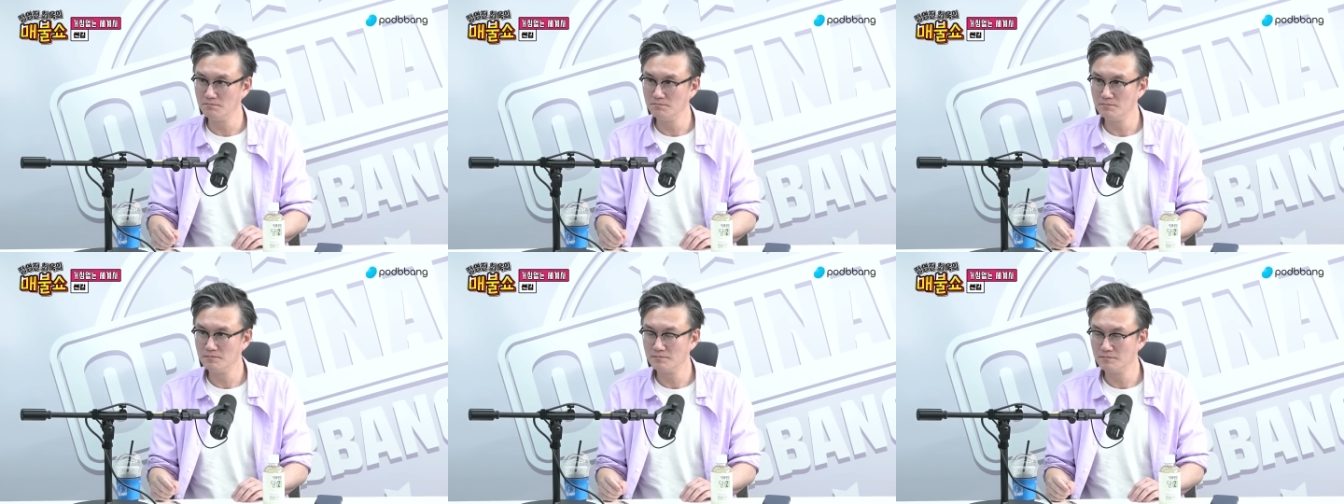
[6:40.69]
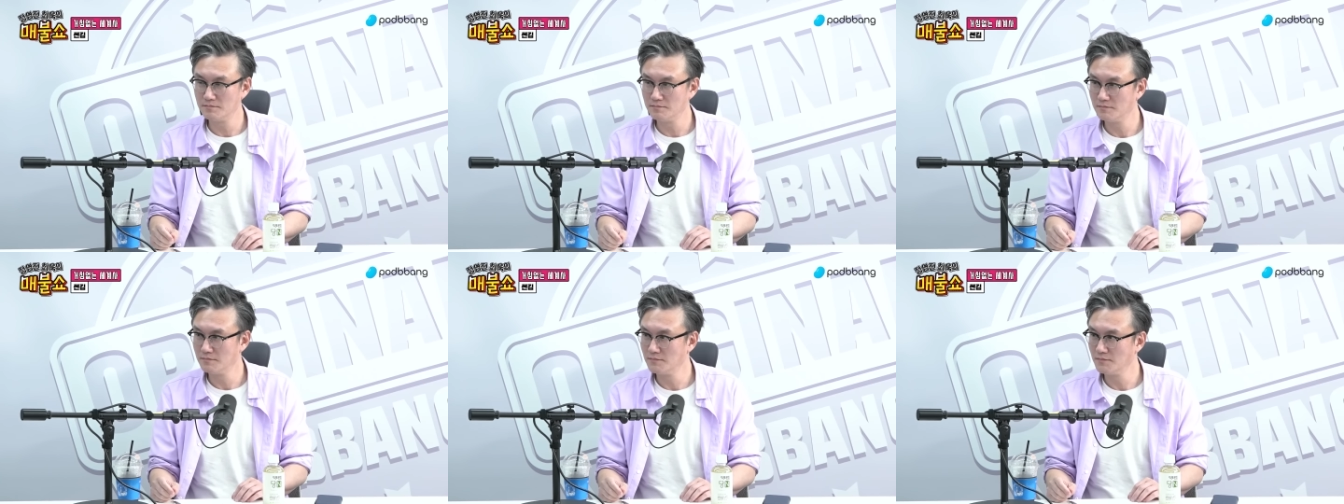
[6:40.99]

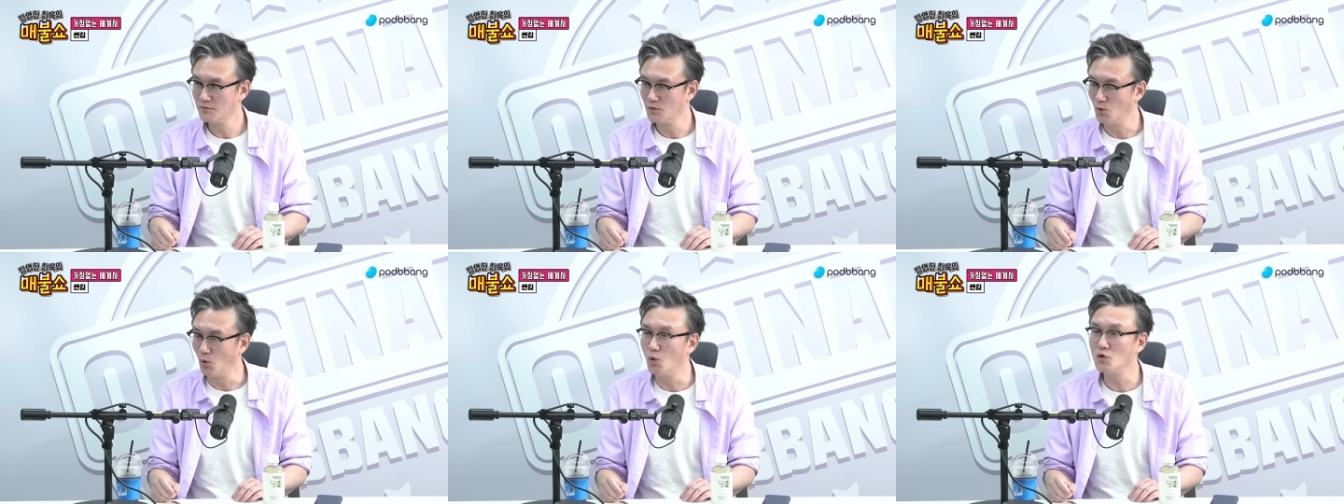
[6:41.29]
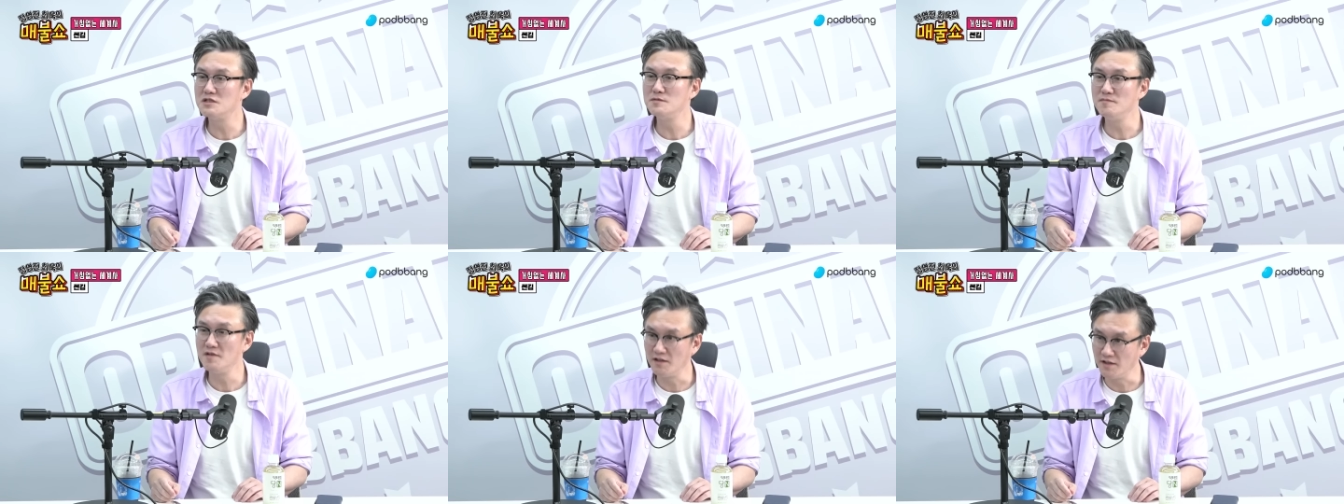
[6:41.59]

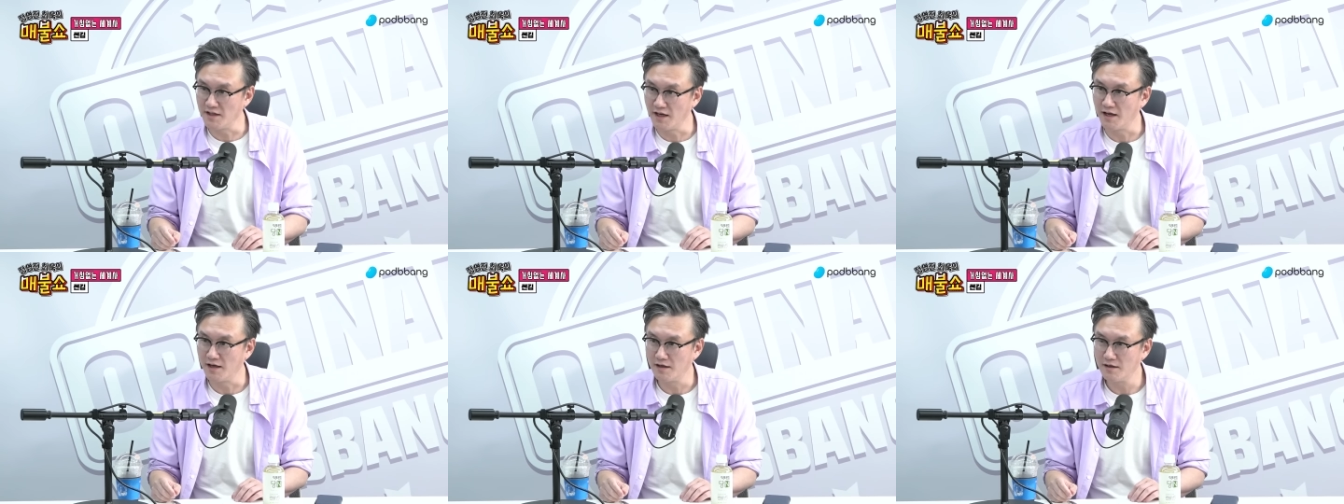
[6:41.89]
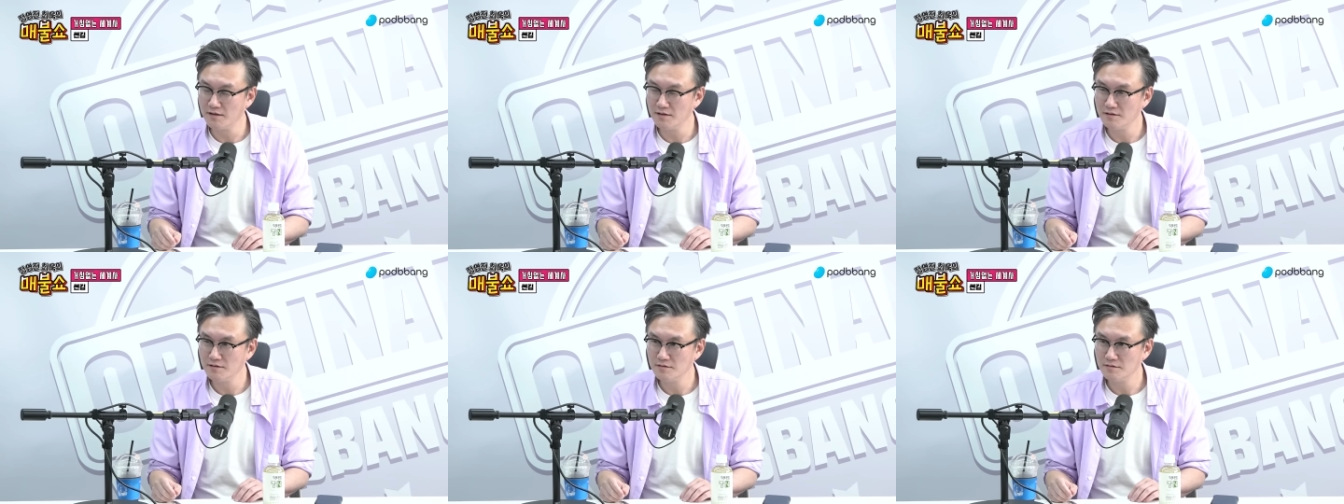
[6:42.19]

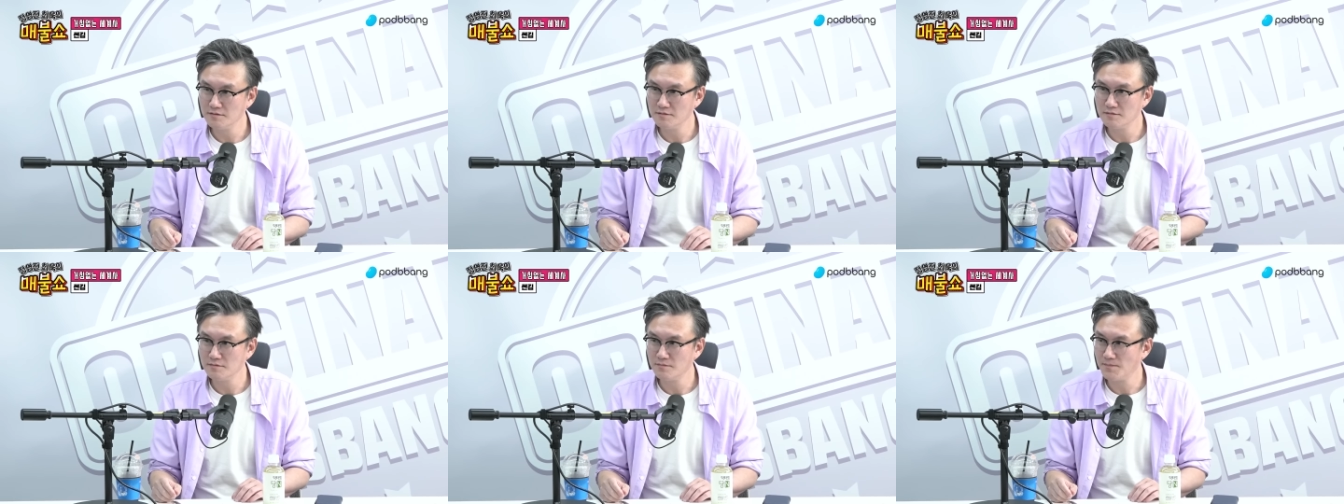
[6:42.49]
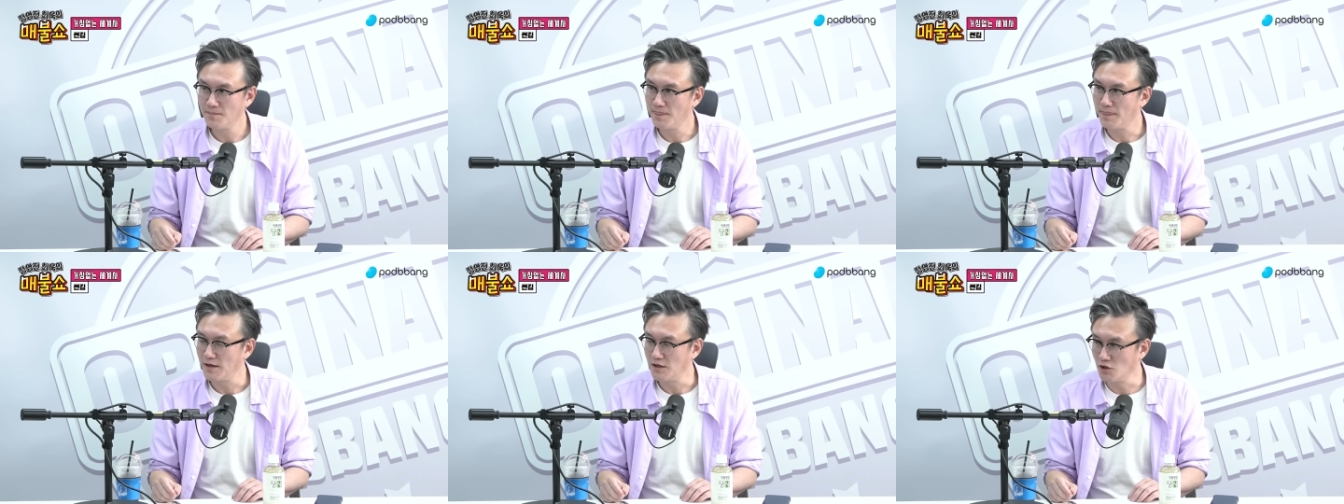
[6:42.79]
1850년대 어디로
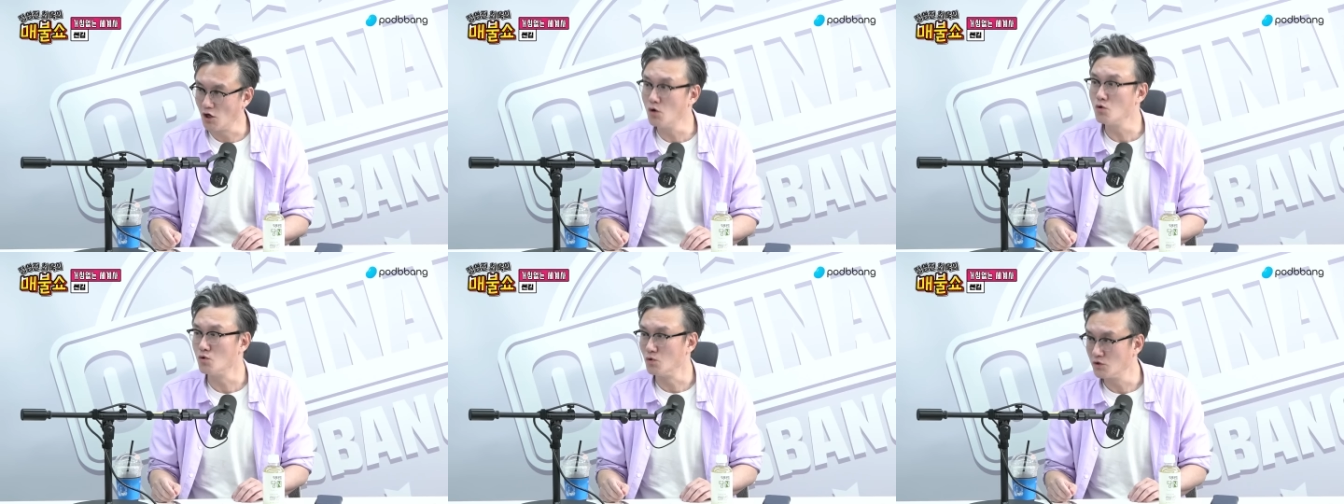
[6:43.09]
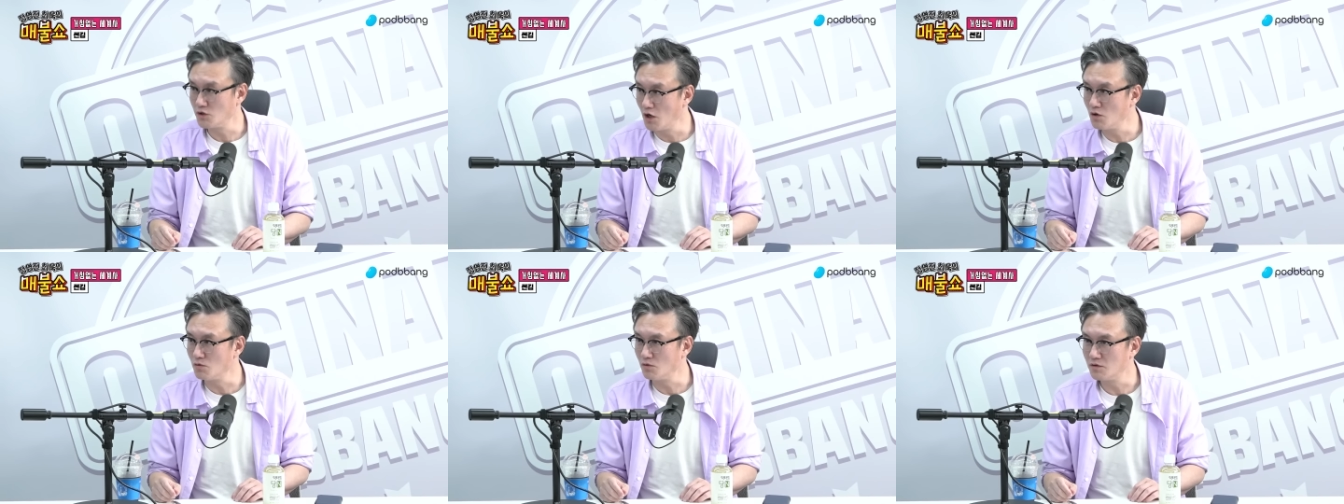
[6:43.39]
간다고?
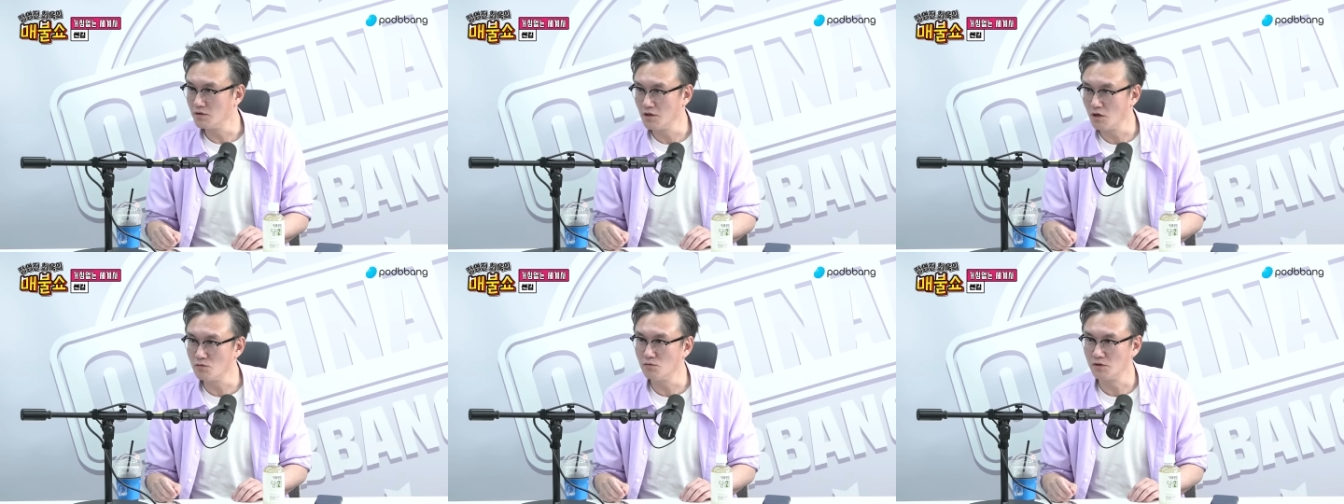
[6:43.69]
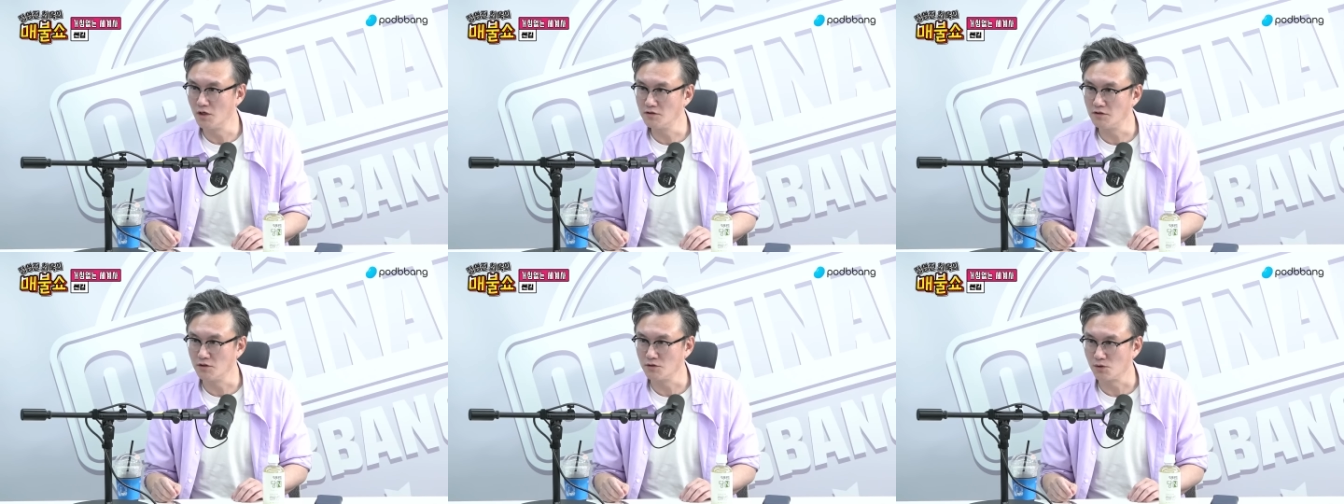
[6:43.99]
영국, 영국, 영국, 어,
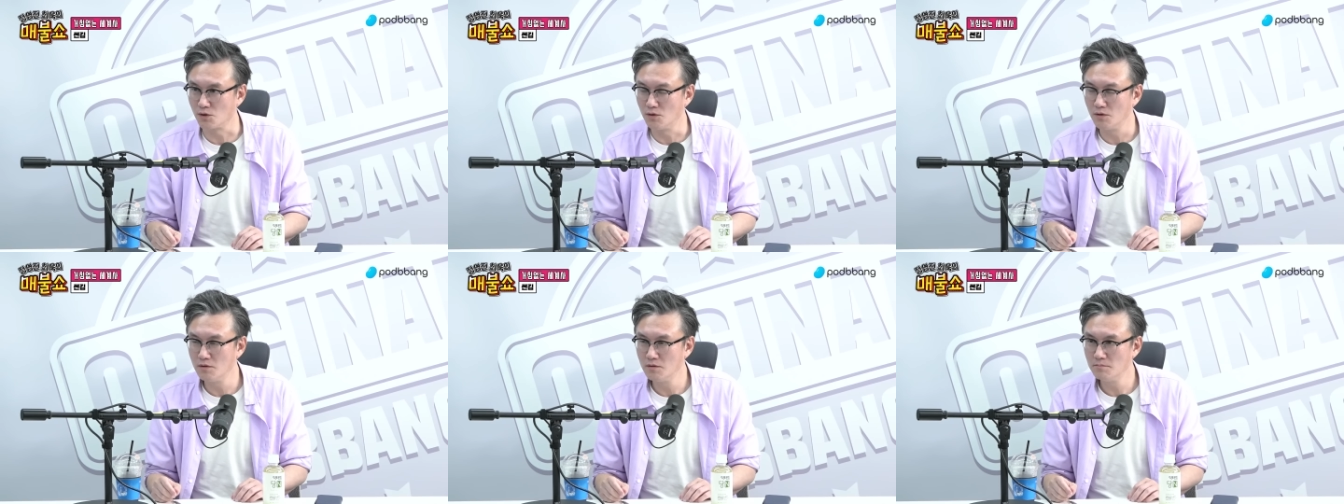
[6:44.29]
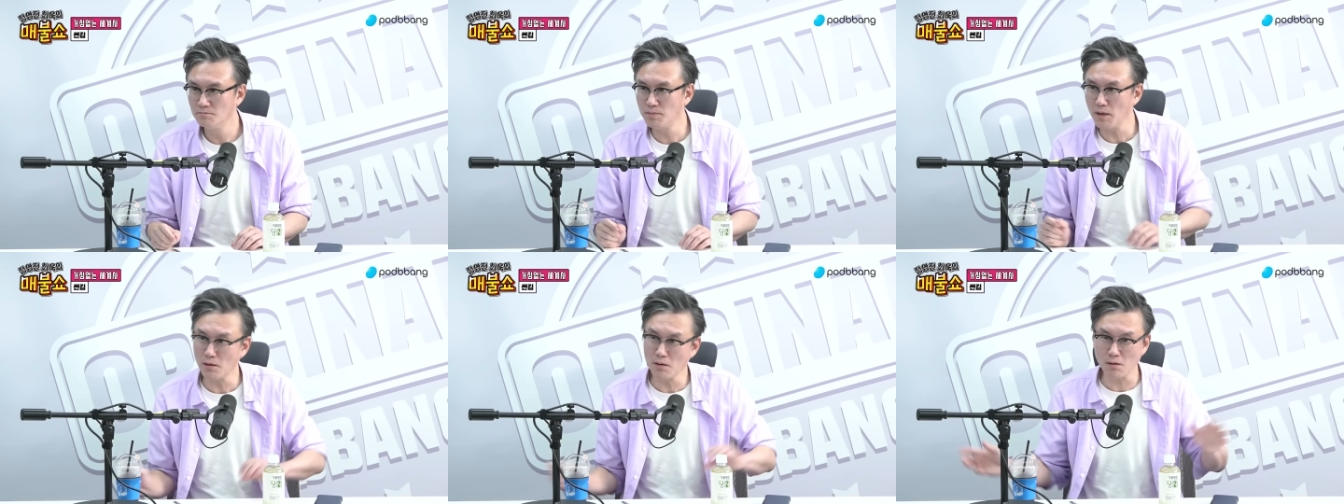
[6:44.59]
영국, 영국
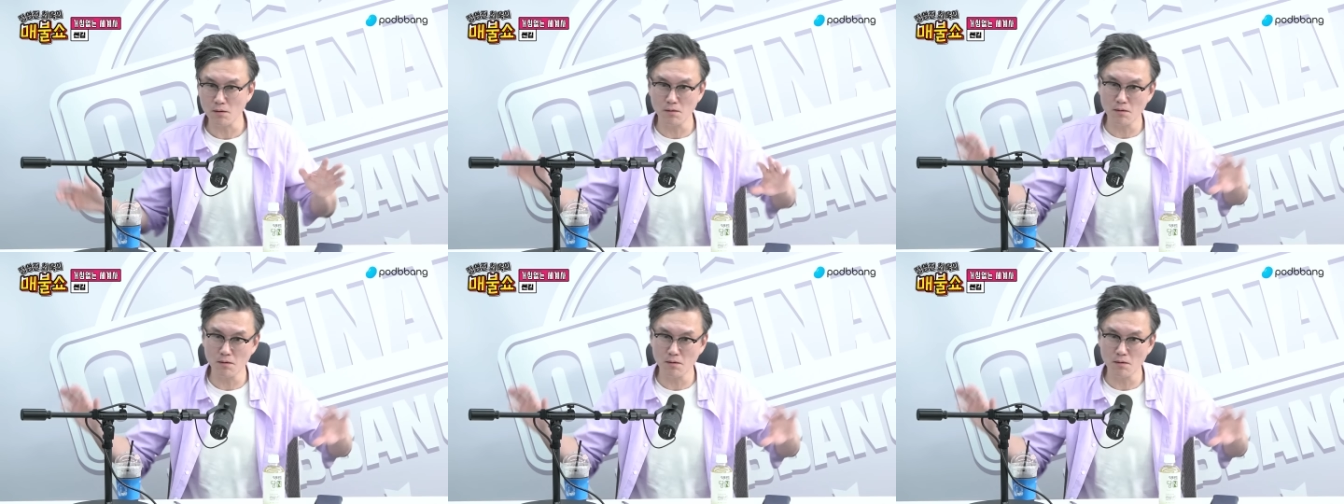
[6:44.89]
간다.